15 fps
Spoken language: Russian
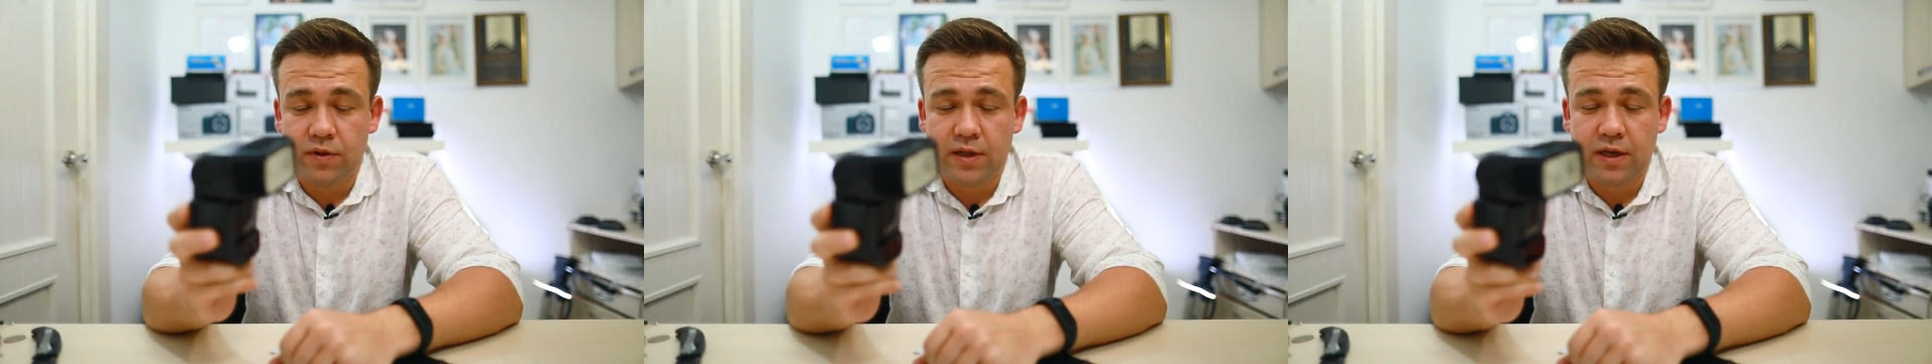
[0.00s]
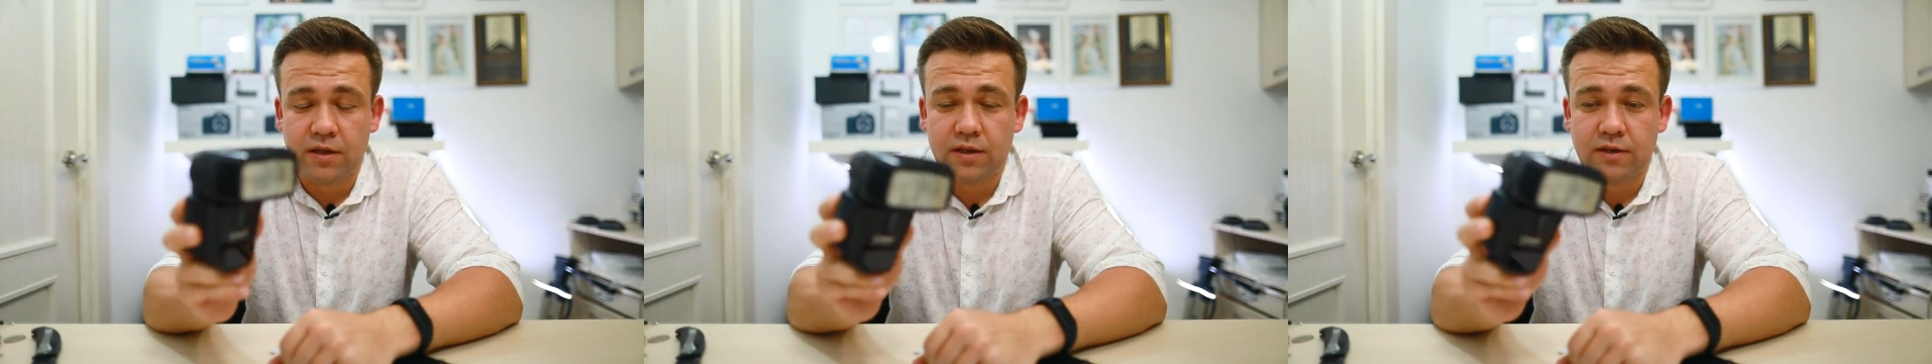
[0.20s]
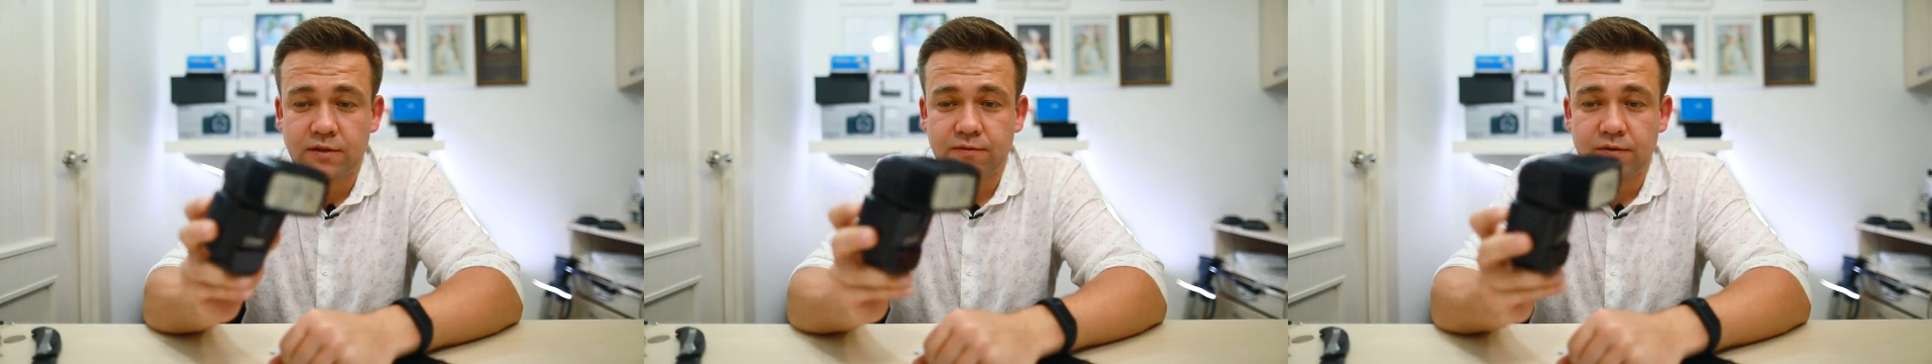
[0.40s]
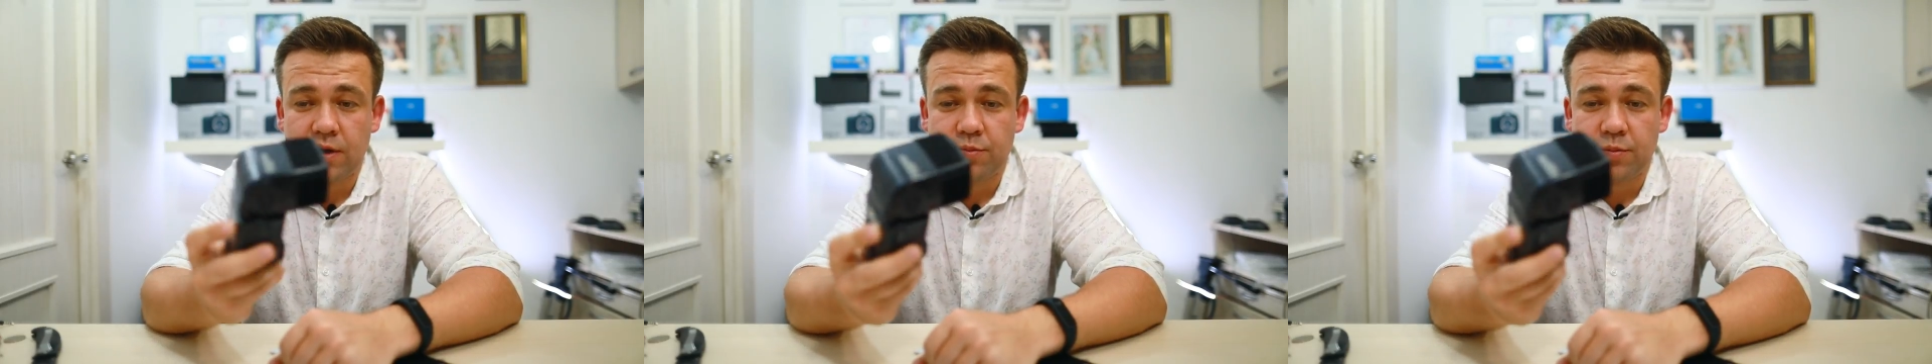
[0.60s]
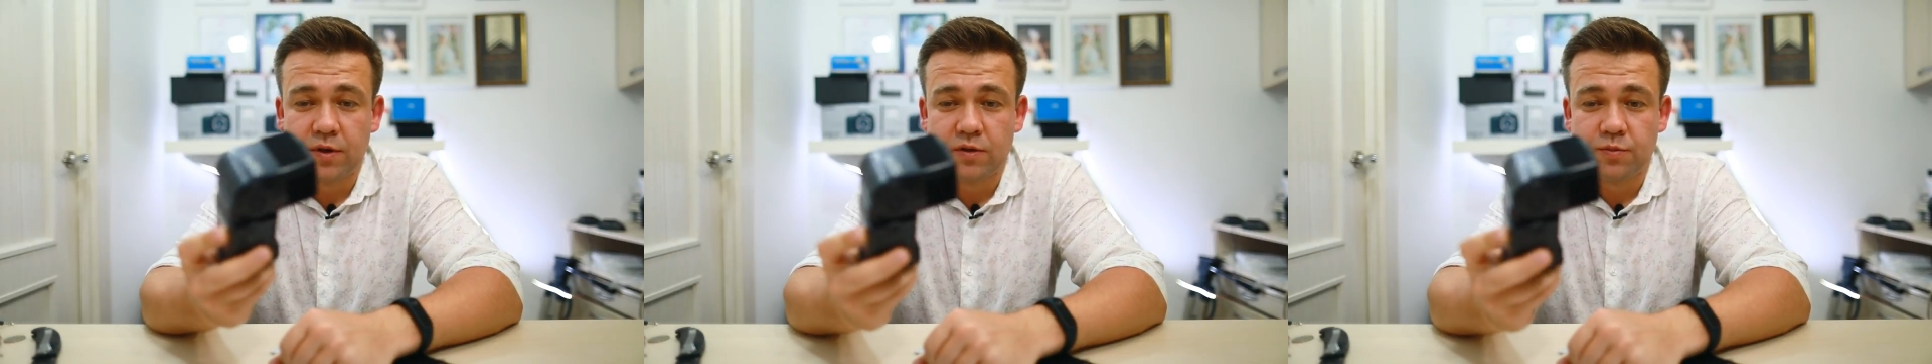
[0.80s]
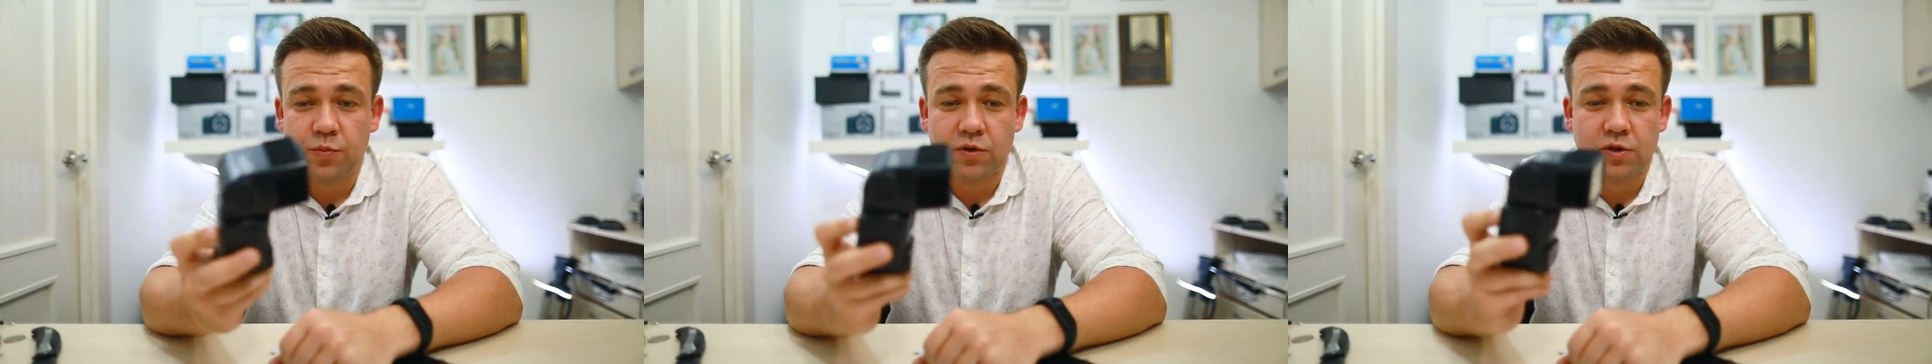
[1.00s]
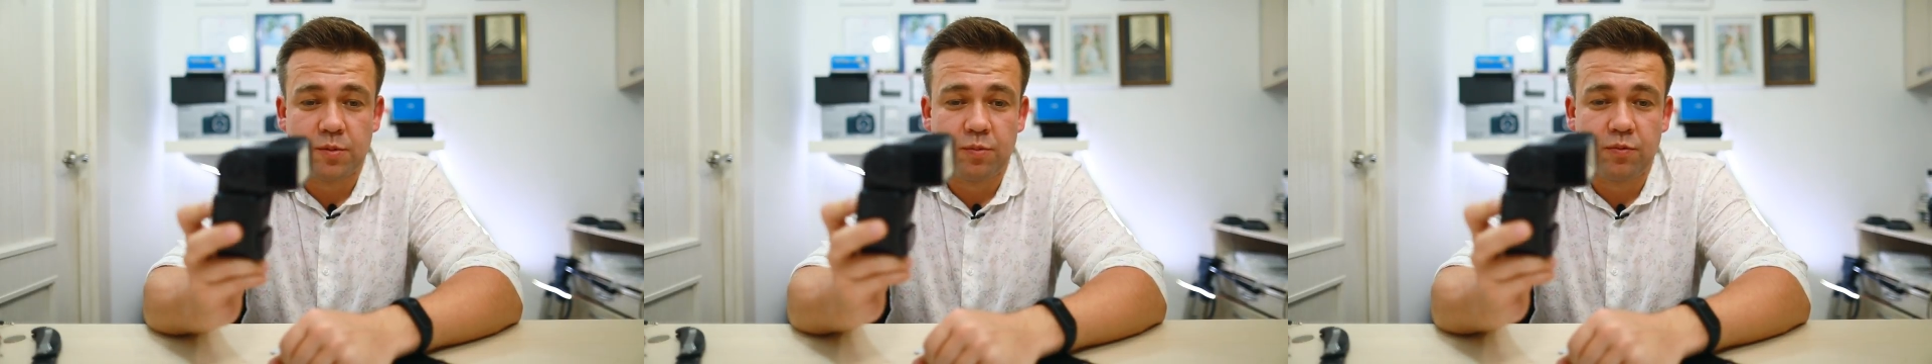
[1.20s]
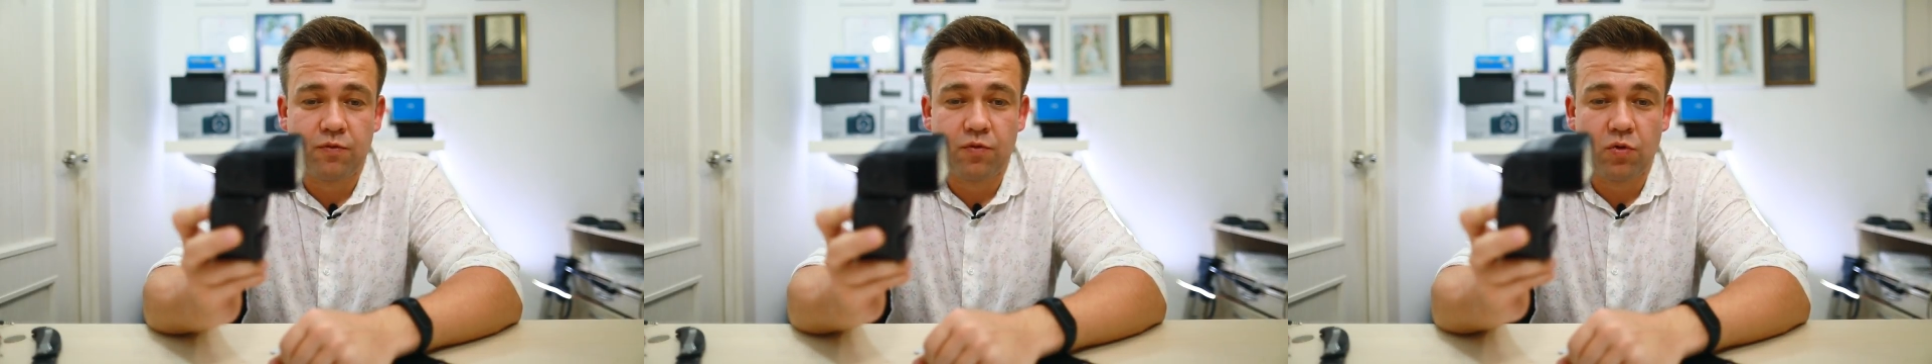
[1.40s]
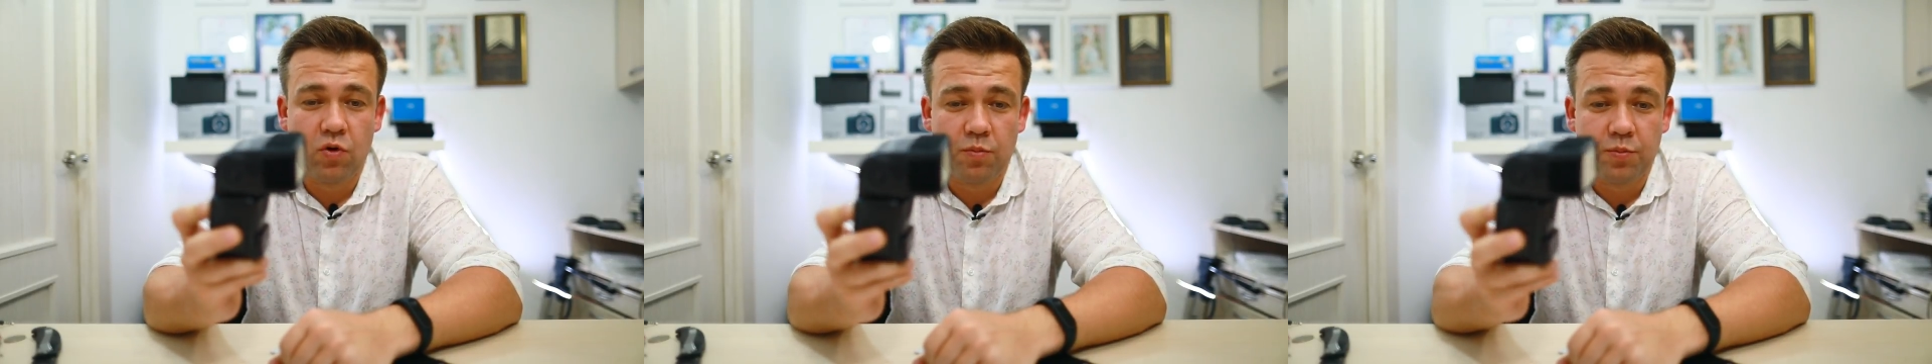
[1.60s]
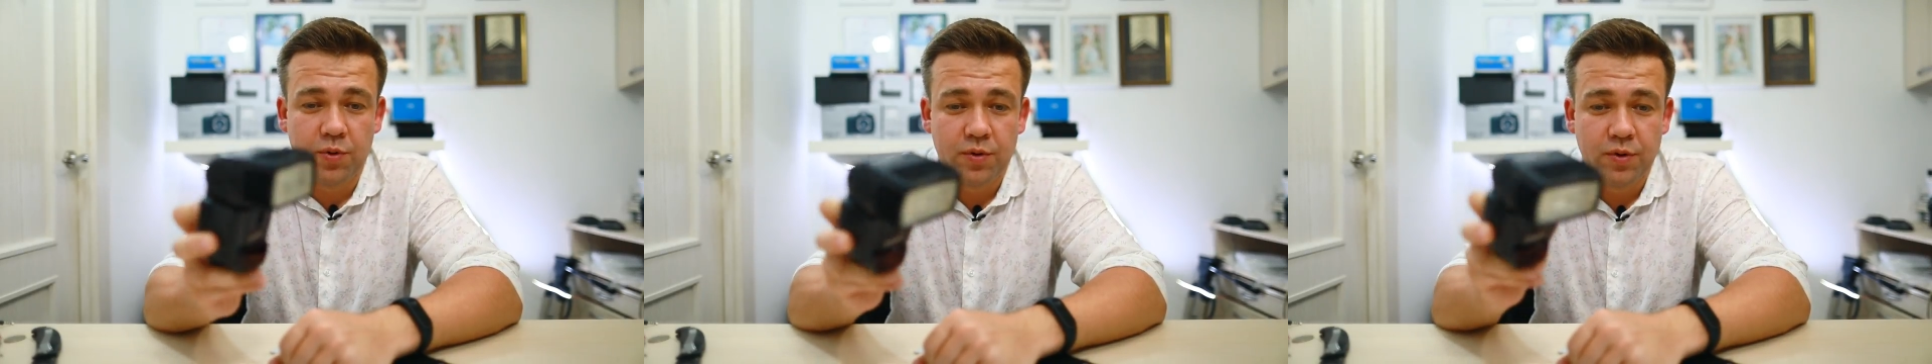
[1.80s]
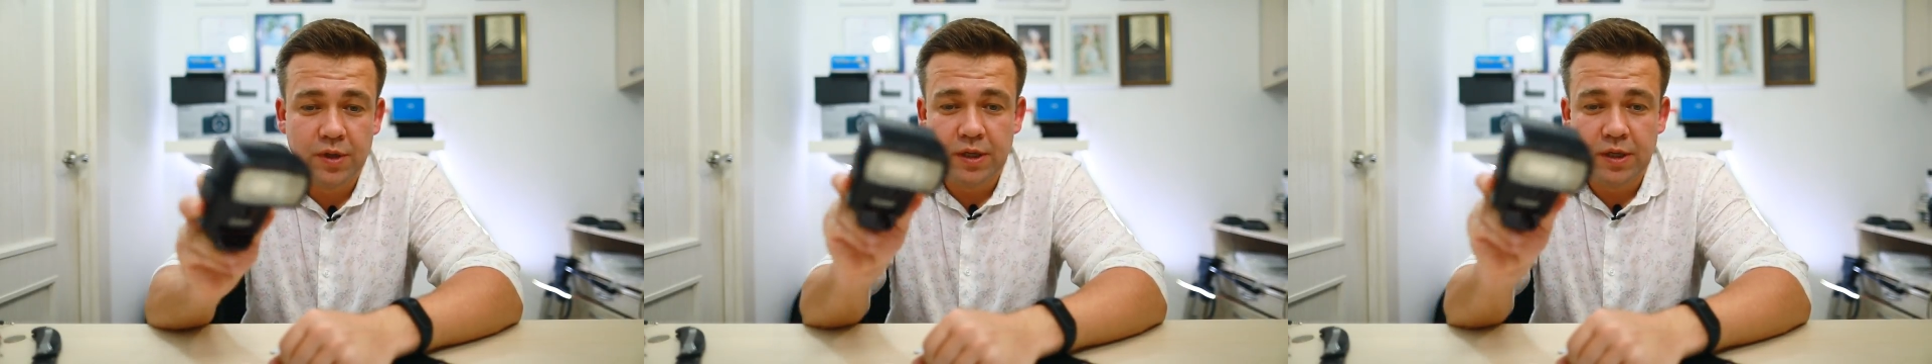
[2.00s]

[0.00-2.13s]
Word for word: так называемый способ в лоб,